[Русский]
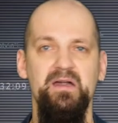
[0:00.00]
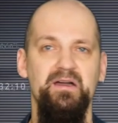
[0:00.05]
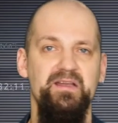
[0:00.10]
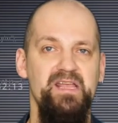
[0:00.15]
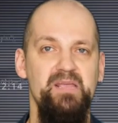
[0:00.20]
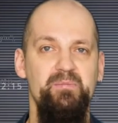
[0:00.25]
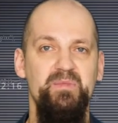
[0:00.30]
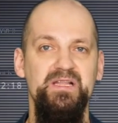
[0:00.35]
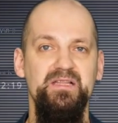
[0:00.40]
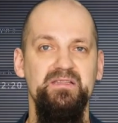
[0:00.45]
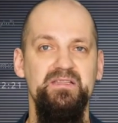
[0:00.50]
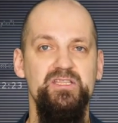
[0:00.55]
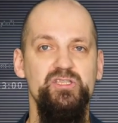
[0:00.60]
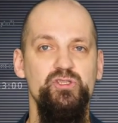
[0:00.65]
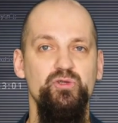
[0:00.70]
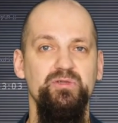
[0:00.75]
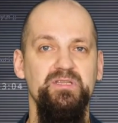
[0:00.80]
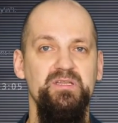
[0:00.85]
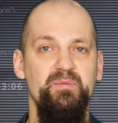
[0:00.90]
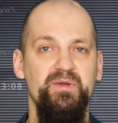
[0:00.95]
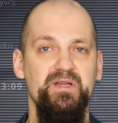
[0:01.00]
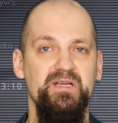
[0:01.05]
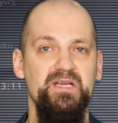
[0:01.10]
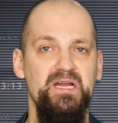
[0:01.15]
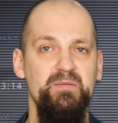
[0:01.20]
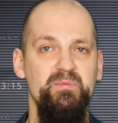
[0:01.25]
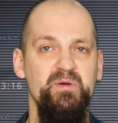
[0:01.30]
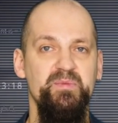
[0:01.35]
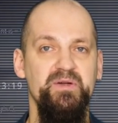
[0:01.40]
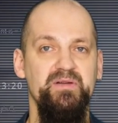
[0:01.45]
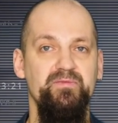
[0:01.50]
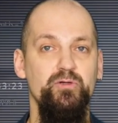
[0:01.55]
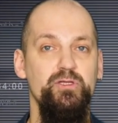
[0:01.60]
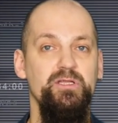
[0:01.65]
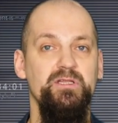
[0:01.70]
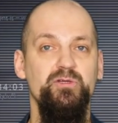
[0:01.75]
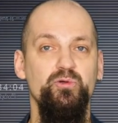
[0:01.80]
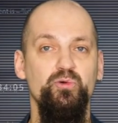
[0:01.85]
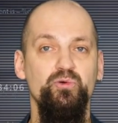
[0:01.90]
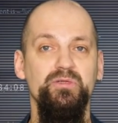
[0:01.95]
Реабилитационные программы
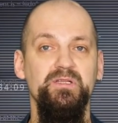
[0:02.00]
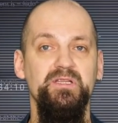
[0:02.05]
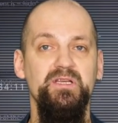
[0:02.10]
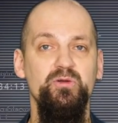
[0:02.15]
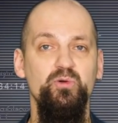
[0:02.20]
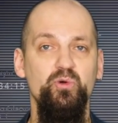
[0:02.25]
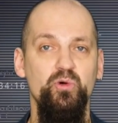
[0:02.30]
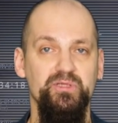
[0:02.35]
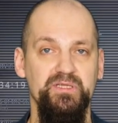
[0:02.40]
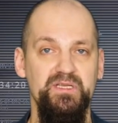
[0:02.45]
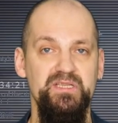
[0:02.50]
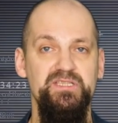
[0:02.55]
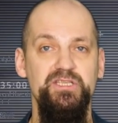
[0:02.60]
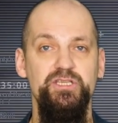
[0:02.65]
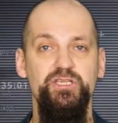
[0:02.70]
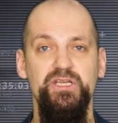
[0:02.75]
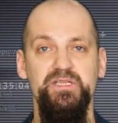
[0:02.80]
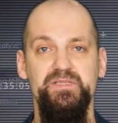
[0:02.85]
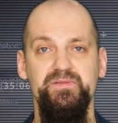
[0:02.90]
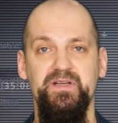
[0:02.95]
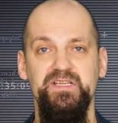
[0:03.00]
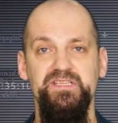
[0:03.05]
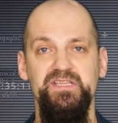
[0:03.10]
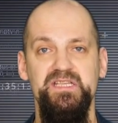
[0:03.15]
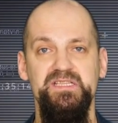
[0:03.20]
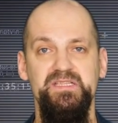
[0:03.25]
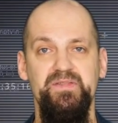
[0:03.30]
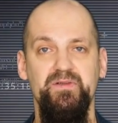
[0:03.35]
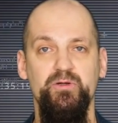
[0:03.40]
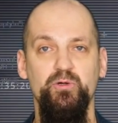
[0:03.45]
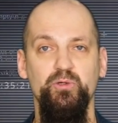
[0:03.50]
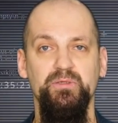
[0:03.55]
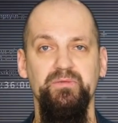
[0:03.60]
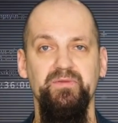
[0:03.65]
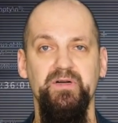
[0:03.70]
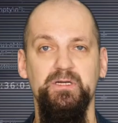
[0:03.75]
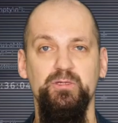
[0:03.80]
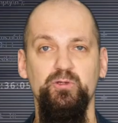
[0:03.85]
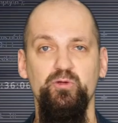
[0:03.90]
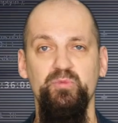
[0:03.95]
проводят круглый год. Сейчас в хозяйстве
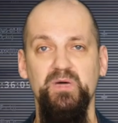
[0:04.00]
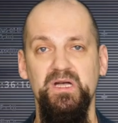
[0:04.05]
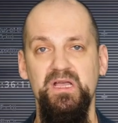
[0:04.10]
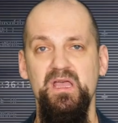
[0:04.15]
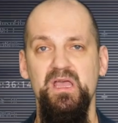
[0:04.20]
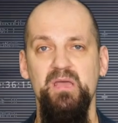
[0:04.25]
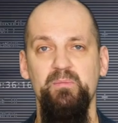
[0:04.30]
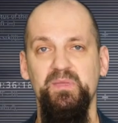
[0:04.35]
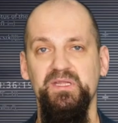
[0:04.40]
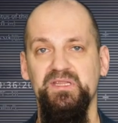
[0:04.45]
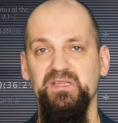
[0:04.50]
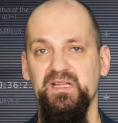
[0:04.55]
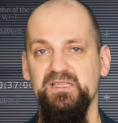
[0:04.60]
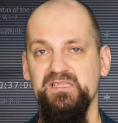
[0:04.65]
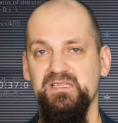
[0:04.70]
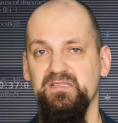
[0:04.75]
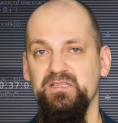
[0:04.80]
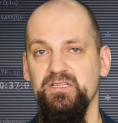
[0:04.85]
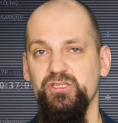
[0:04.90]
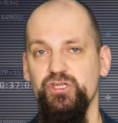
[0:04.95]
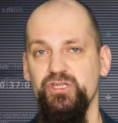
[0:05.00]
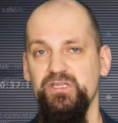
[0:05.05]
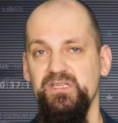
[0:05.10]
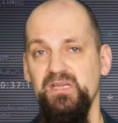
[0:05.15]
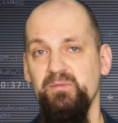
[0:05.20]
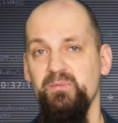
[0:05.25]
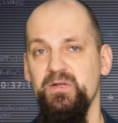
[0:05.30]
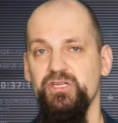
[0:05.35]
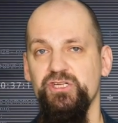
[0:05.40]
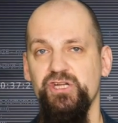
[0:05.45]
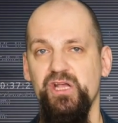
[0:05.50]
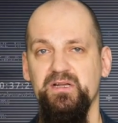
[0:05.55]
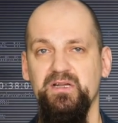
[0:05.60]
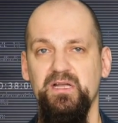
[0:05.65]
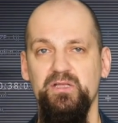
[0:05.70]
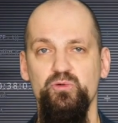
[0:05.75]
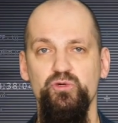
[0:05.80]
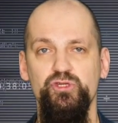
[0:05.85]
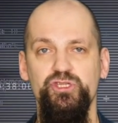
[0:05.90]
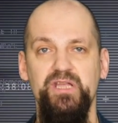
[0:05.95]
конного клуба 15 лошадей, большая
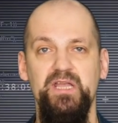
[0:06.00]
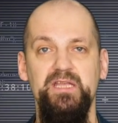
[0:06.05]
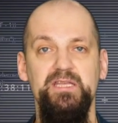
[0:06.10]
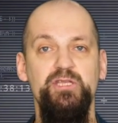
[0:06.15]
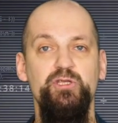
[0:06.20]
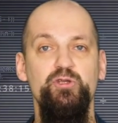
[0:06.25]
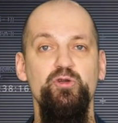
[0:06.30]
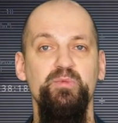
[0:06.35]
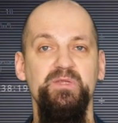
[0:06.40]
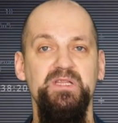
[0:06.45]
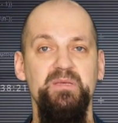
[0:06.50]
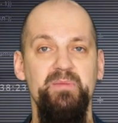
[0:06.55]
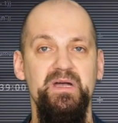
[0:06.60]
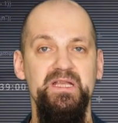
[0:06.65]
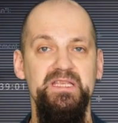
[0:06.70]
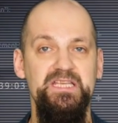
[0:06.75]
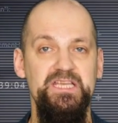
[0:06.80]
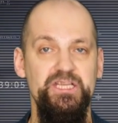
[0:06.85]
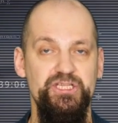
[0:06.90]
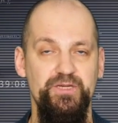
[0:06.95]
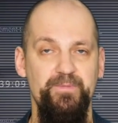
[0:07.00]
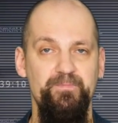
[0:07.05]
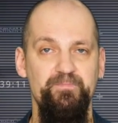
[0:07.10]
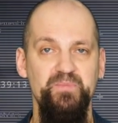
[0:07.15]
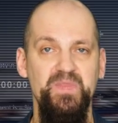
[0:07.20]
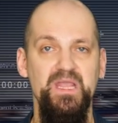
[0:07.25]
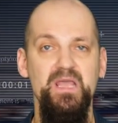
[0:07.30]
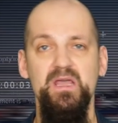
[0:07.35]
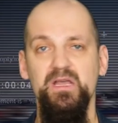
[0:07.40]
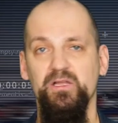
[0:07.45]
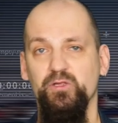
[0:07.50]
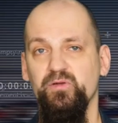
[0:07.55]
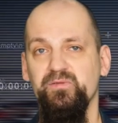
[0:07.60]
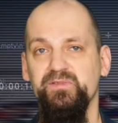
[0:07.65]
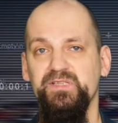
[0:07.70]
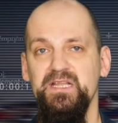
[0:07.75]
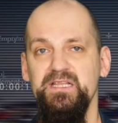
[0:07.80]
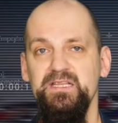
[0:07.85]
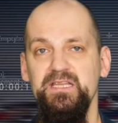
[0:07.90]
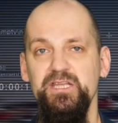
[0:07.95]
конюшня и теплый манеж. Но в
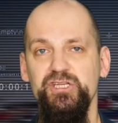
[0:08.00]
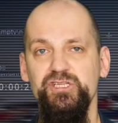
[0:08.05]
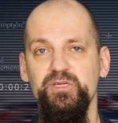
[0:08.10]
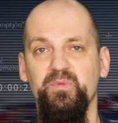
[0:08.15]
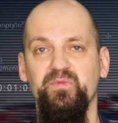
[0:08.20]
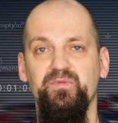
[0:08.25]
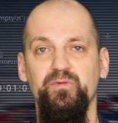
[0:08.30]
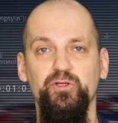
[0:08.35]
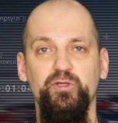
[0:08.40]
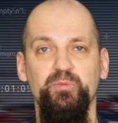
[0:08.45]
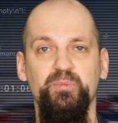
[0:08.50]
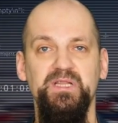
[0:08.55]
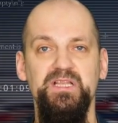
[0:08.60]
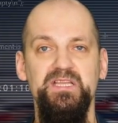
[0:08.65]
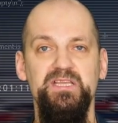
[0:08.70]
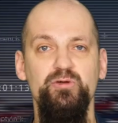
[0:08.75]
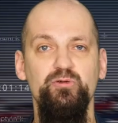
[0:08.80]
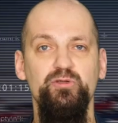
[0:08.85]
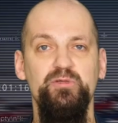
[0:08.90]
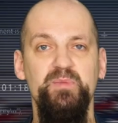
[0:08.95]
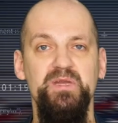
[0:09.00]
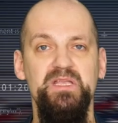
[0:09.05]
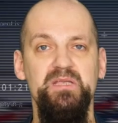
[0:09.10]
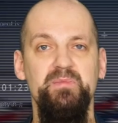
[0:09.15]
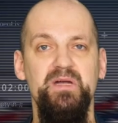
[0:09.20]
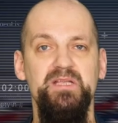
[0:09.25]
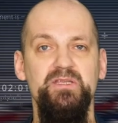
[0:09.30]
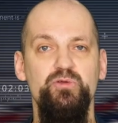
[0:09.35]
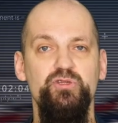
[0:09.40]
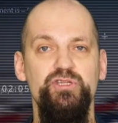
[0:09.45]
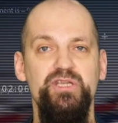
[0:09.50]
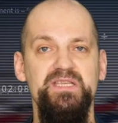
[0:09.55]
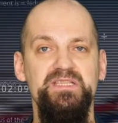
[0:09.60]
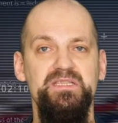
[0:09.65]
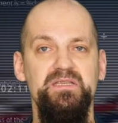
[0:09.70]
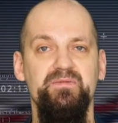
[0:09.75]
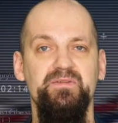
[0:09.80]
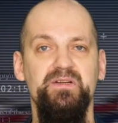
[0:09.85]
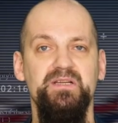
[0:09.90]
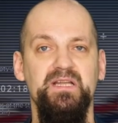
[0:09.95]
дальнейшем фонд планирует принимать
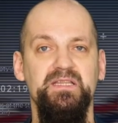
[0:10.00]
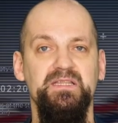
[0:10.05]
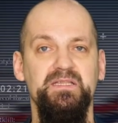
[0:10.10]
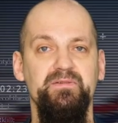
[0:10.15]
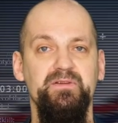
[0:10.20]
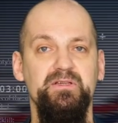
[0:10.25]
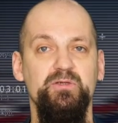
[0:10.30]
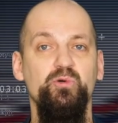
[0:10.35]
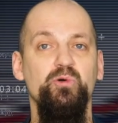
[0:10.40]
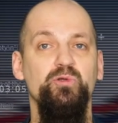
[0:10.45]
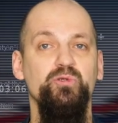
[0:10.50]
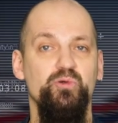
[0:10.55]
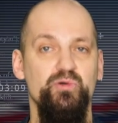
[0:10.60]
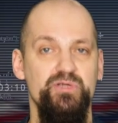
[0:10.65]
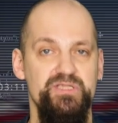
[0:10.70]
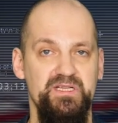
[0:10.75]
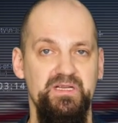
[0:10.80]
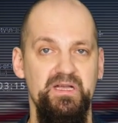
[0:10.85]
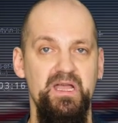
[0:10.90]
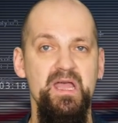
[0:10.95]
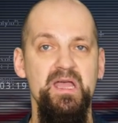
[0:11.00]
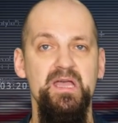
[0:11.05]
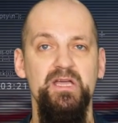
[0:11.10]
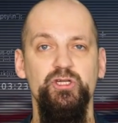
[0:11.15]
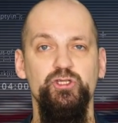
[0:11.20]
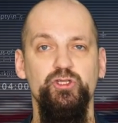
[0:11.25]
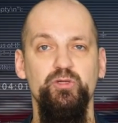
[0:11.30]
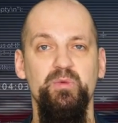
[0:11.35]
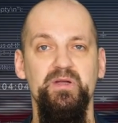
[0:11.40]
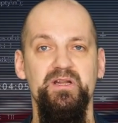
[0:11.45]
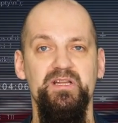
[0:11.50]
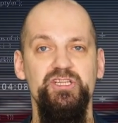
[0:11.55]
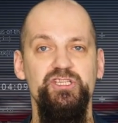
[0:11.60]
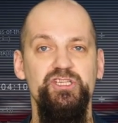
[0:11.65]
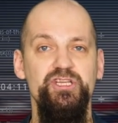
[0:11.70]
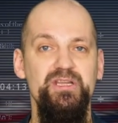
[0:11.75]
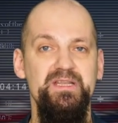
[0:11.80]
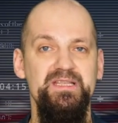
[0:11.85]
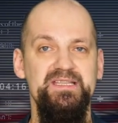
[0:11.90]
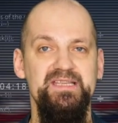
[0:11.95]
участие в грантовых конкурсах, чтобы
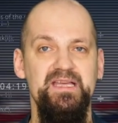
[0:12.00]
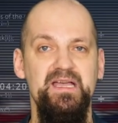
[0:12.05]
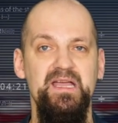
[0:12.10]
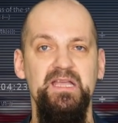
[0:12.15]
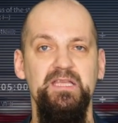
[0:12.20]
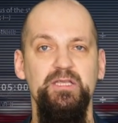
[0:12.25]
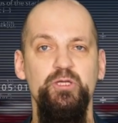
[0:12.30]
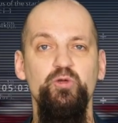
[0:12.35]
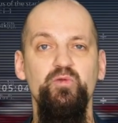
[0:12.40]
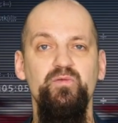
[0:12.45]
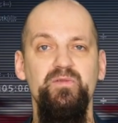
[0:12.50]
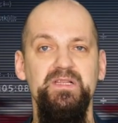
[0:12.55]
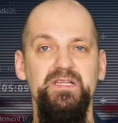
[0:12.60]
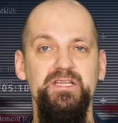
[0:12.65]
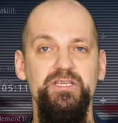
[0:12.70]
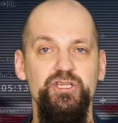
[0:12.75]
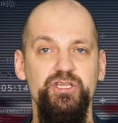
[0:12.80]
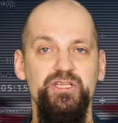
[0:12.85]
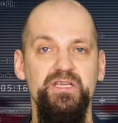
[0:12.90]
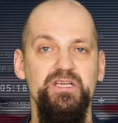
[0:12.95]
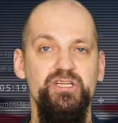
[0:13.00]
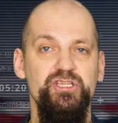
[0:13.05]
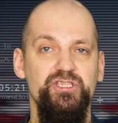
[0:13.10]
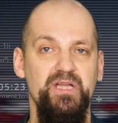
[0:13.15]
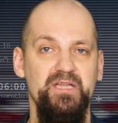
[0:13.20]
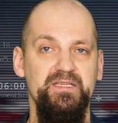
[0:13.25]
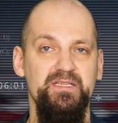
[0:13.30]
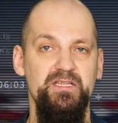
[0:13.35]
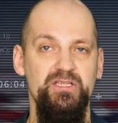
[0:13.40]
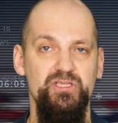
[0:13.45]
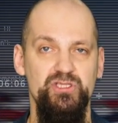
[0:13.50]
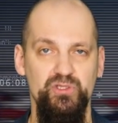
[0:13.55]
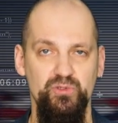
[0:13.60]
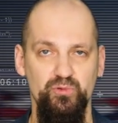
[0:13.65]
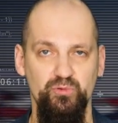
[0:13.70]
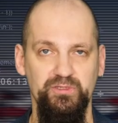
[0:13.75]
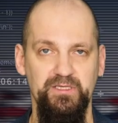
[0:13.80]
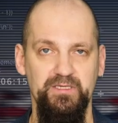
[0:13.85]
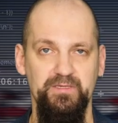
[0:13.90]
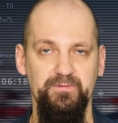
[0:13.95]
расшириться и увеличить штат
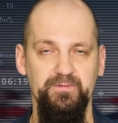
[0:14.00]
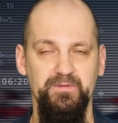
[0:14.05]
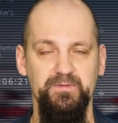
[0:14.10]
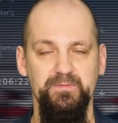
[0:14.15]
инструкторов.